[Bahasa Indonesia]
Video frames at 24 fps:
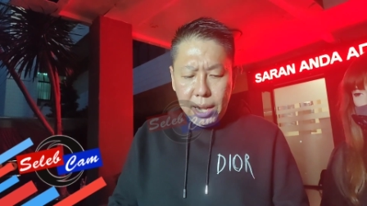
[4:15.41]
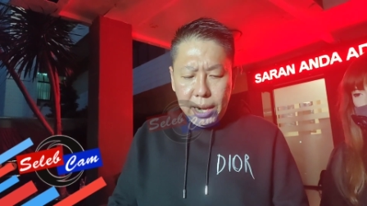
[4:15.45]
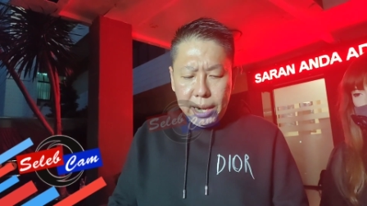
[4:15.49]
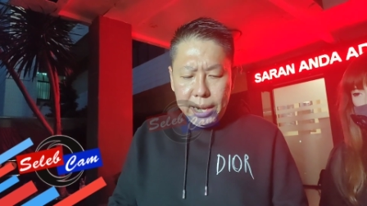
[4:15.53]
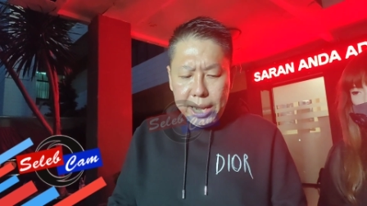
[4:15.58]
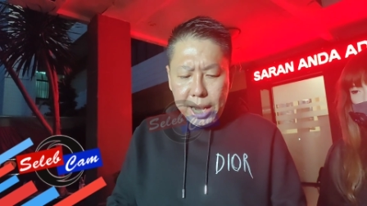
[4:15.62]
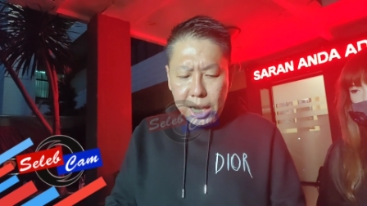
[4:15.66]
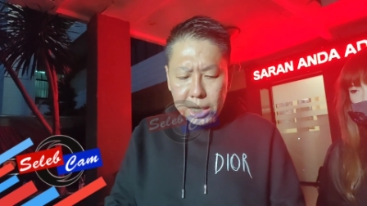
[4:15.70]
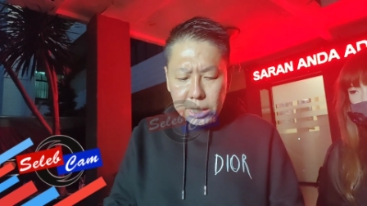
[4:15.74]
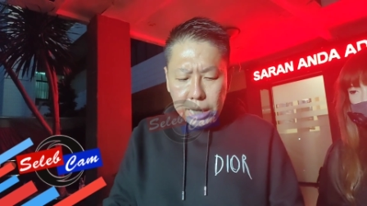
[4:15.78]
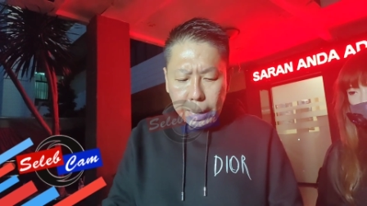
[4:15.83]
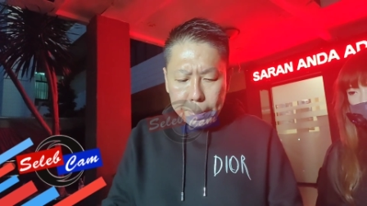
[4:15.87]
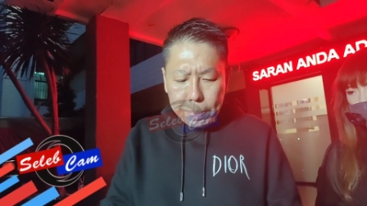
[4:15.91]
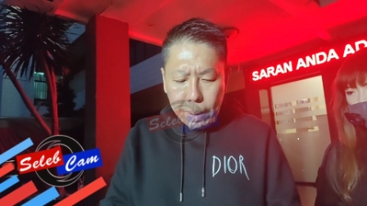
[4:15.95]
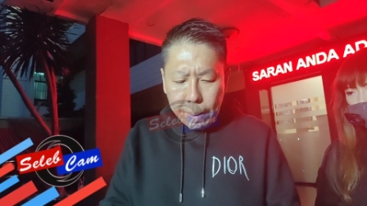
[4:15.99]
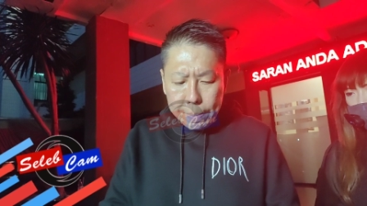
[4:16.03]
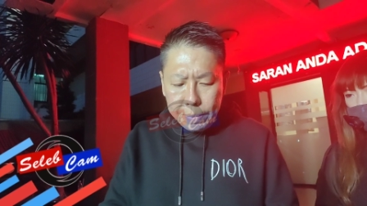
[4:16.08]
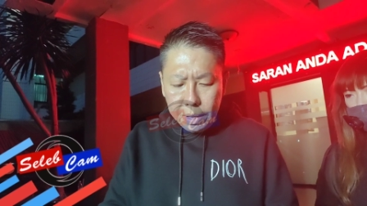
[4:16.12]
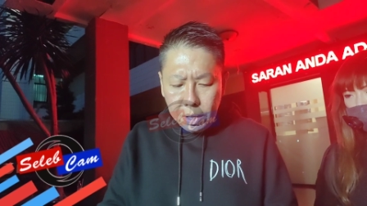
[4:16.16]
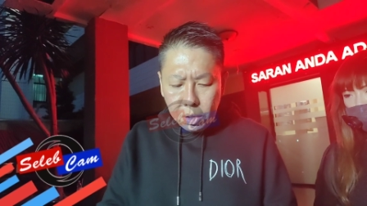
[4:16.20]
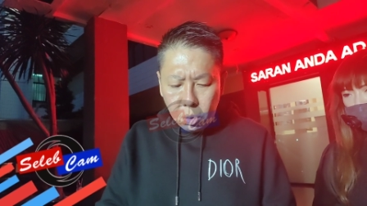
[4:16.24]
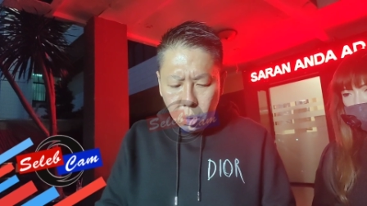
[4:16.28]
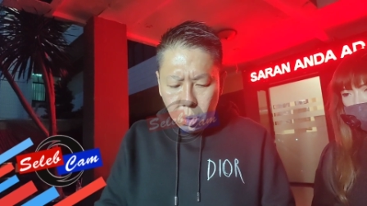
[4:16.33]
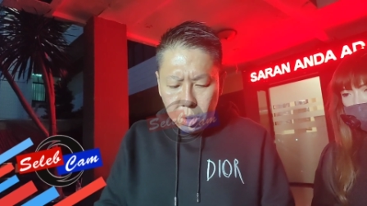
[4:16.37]
Dia
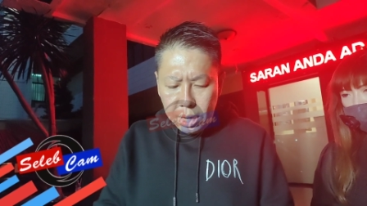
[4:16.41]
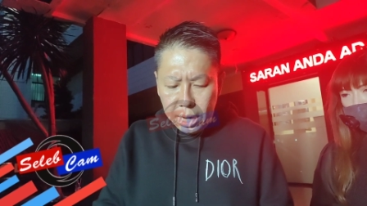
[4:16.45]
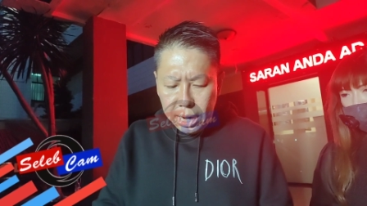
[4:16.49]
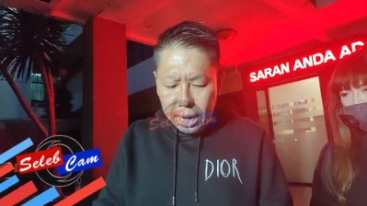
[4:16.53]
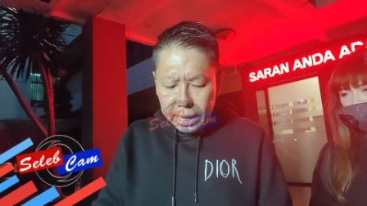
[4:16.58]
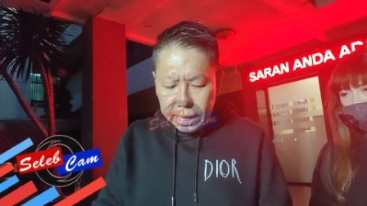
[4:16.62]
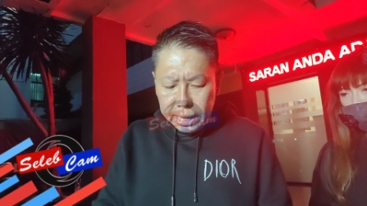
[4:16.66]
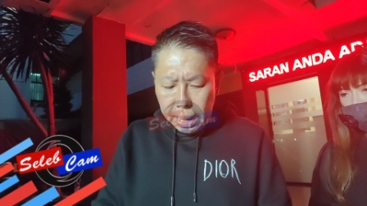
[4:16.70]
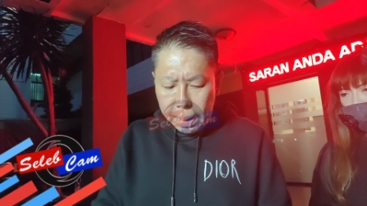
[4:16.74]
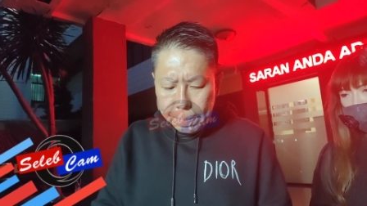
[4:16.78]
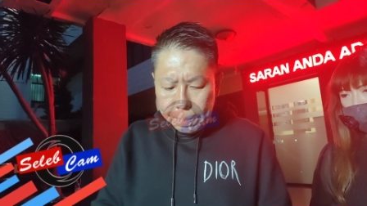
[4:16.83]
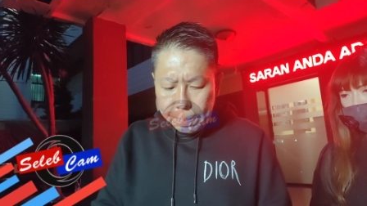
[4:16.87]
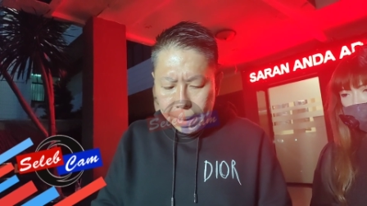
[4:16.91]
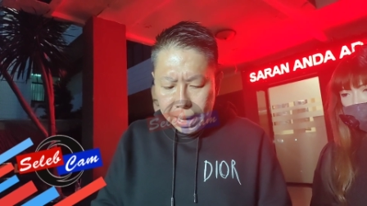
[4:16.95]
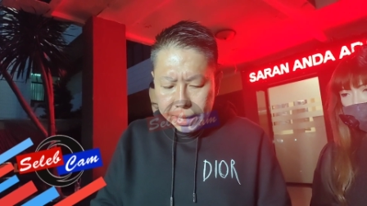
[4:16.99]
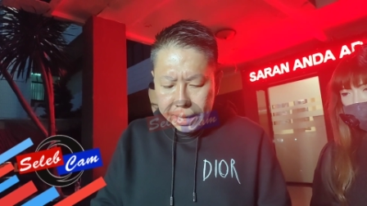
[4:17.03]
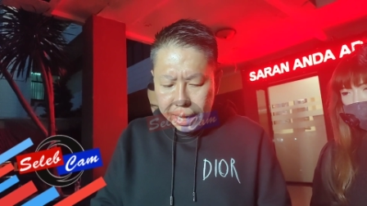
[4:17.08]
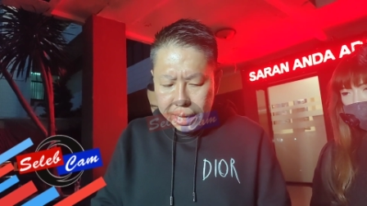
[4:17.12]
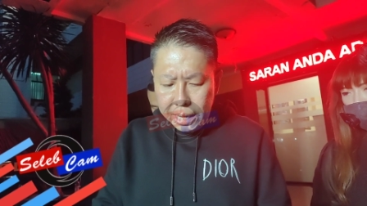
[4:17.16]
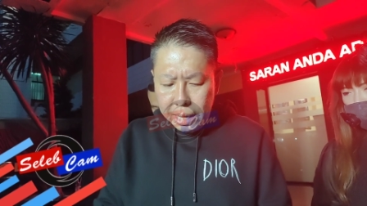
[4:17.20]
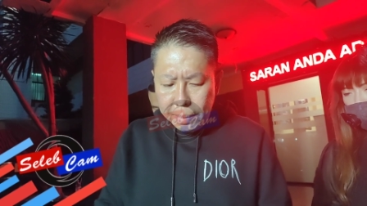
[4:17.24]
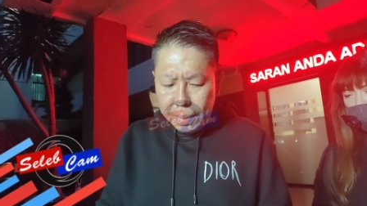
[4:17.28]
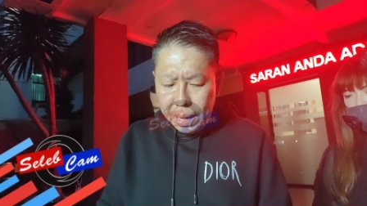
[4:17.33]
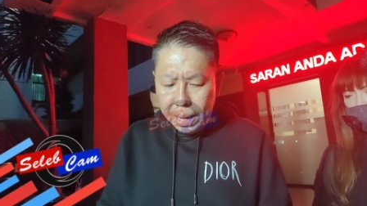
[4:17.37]
sepam itu dengan
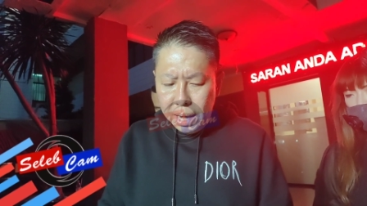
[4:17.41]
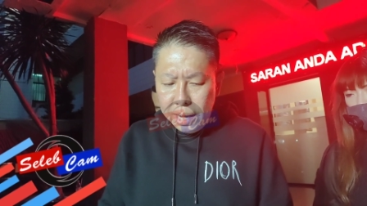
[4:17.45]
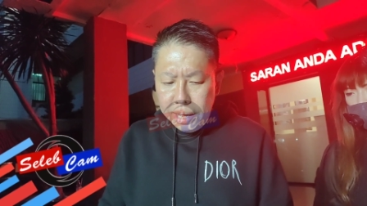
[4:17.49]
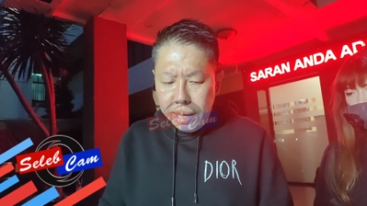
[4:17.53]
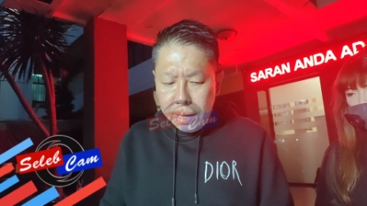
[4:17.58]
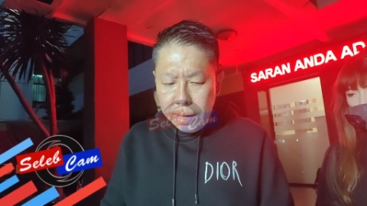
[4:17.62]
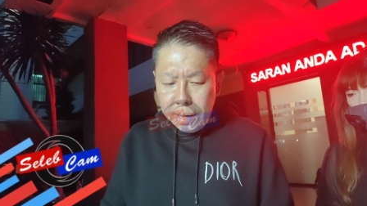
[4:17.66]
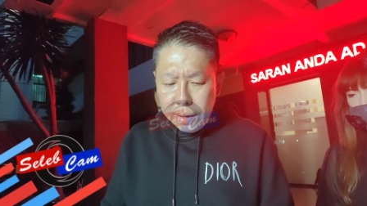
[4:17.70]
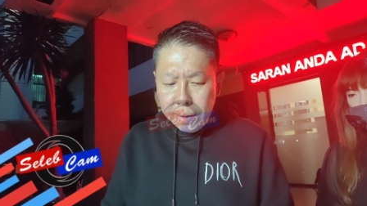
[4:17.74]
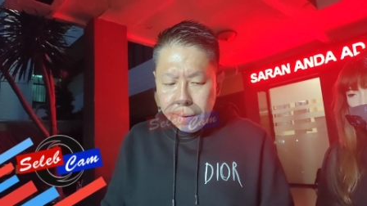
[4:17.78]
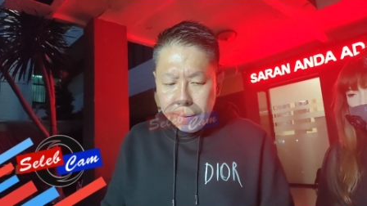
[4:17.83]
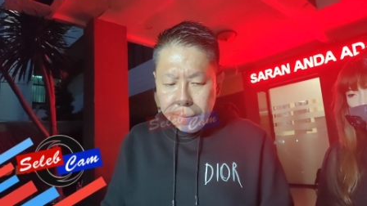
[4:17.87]
gampangnya dibeli.